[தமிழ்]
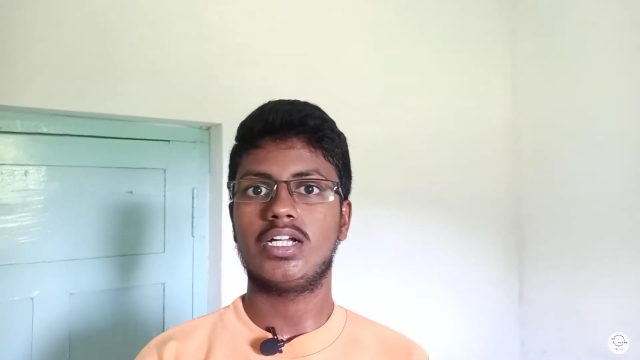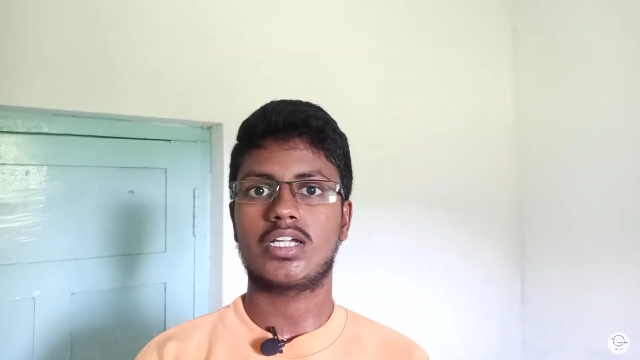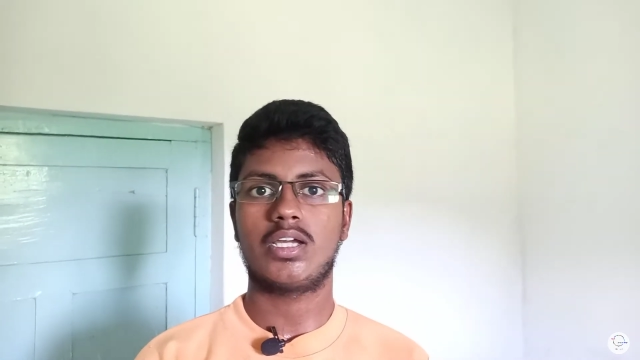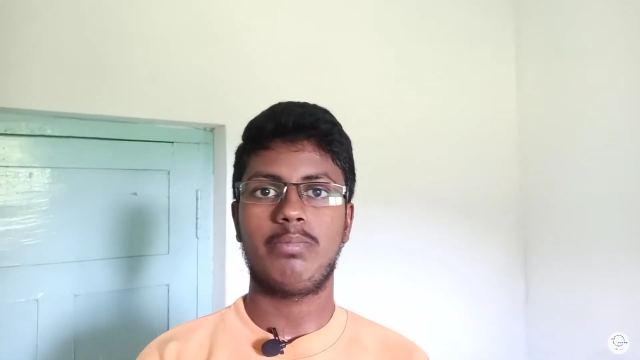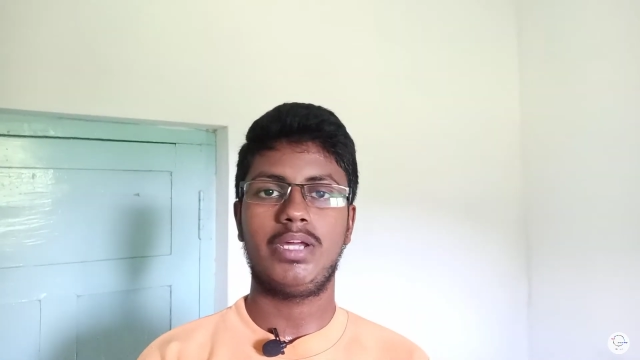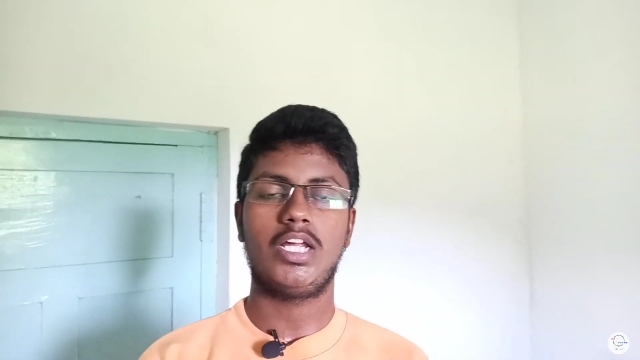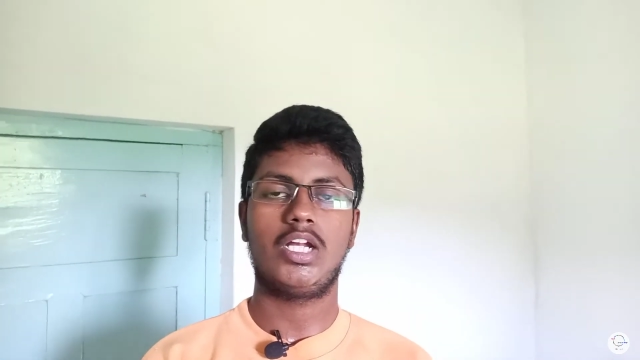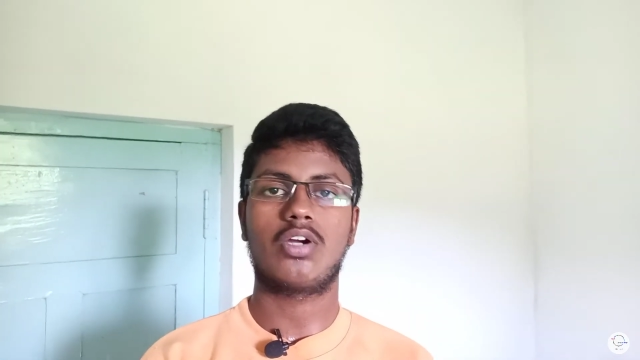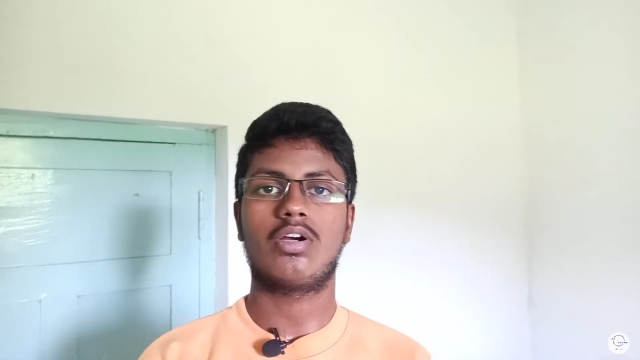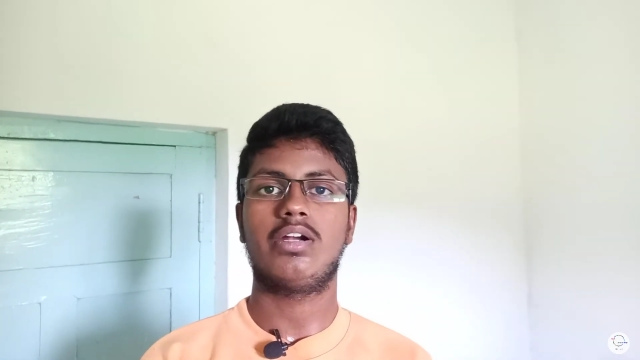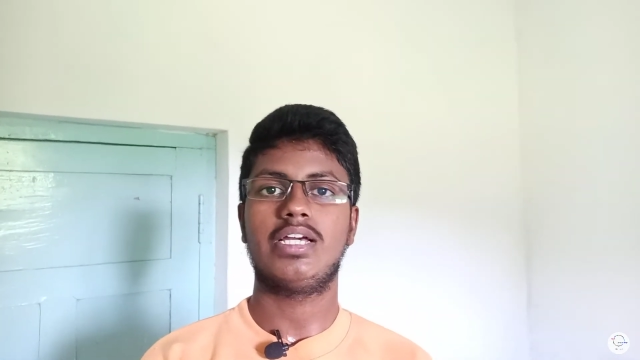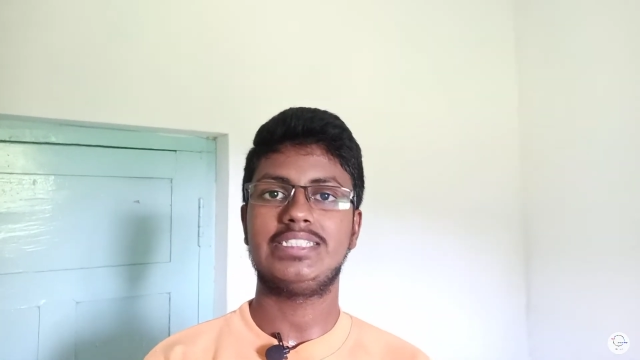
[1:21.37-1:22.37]
இருக்குது
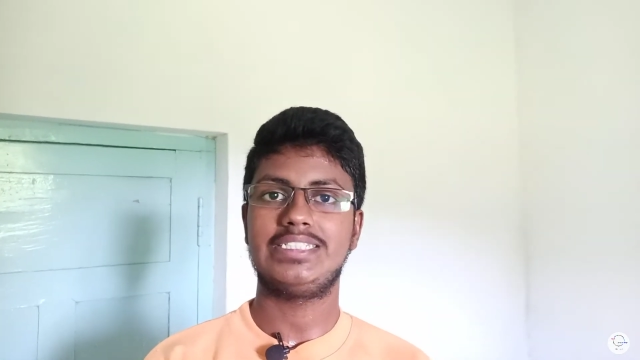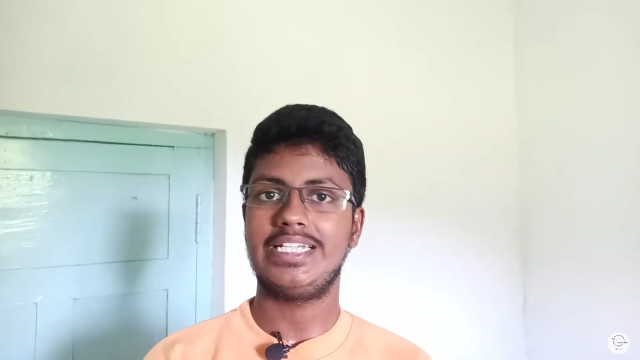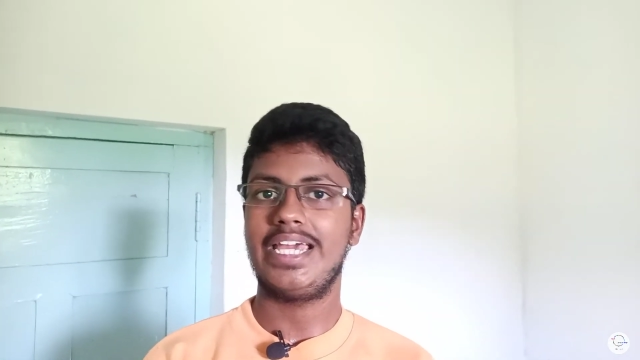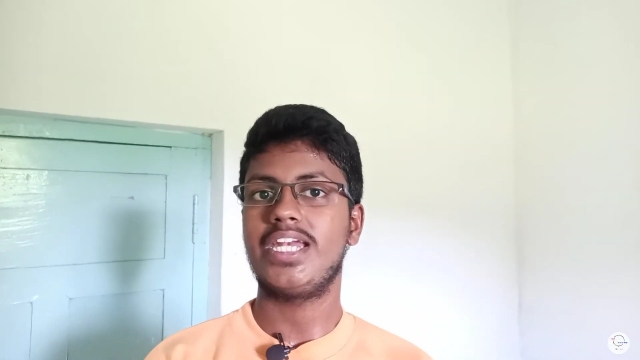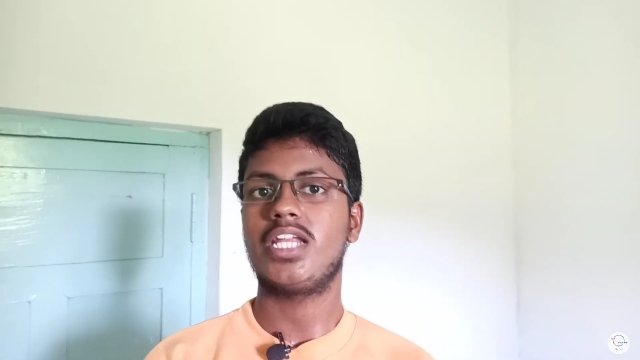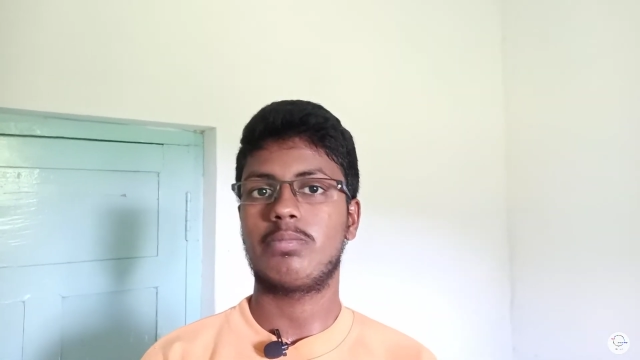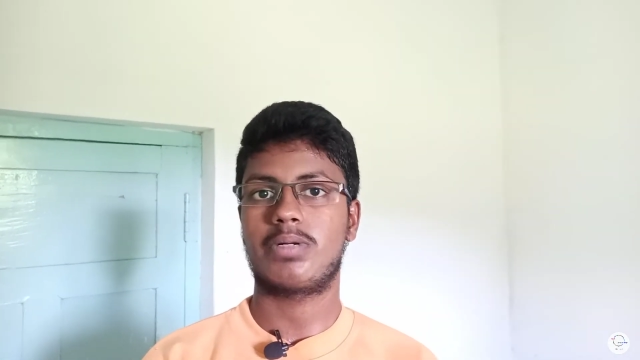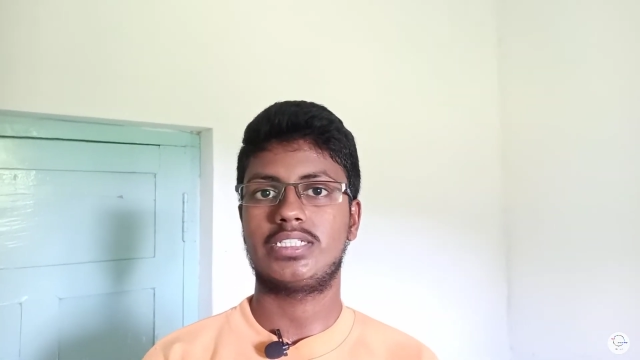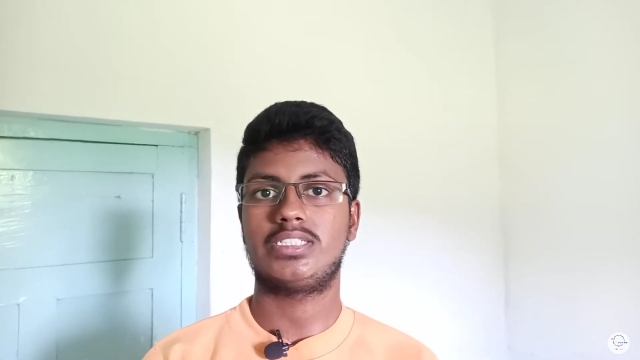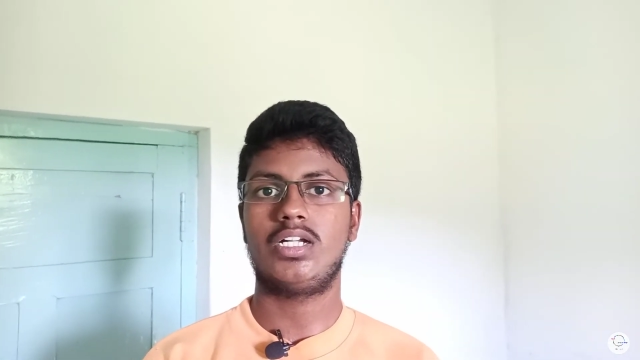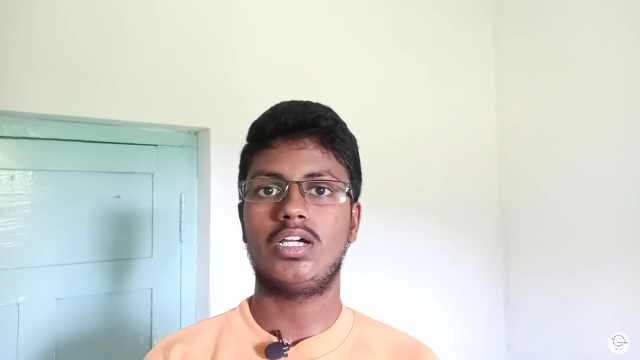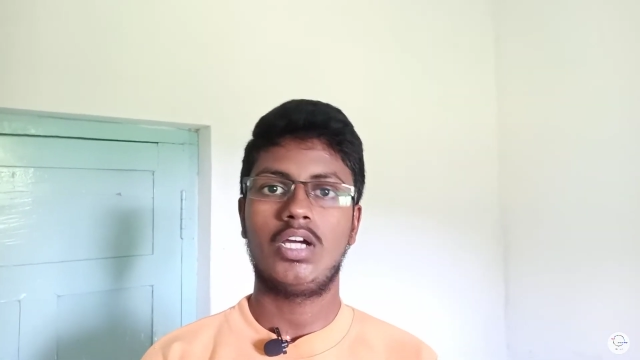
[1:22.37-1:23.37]
மீடியாடெக்கோட ஜி எயிட்டி
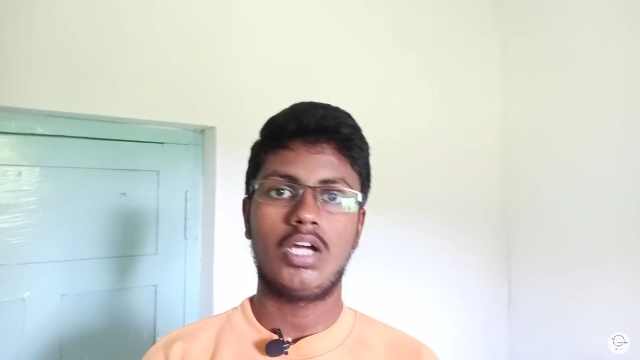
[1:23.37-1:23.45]
ப்ரொசர்